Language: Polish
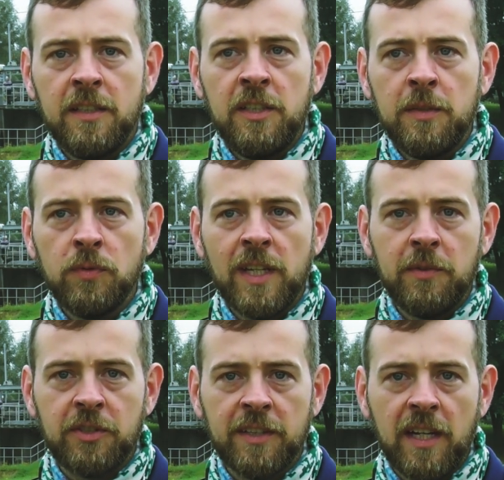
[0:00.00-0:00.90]
i
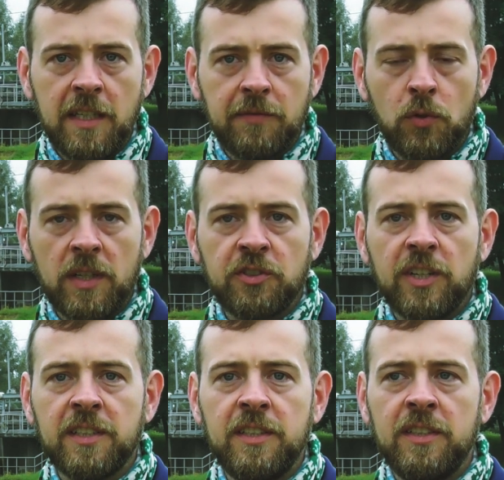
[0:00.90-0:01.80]
udamy się dalej w górę
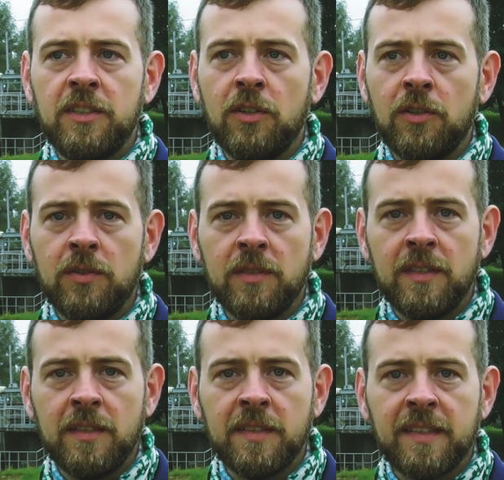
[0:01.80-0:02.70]
rzeki do
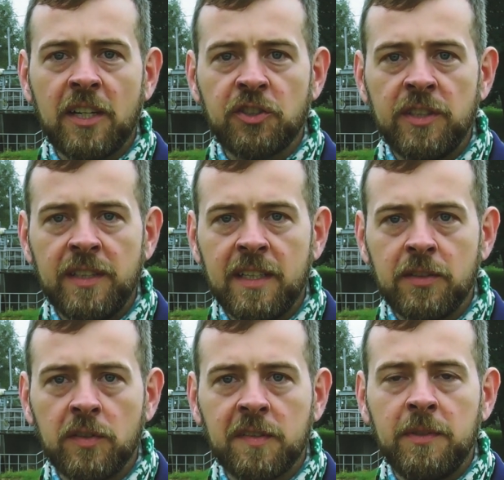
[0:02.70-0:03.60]
Straszyna,
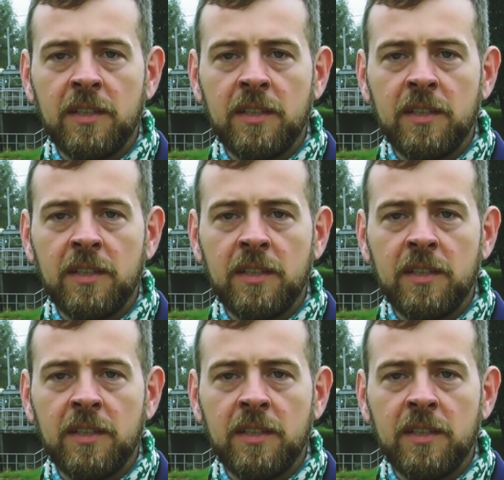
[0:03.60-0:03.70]
do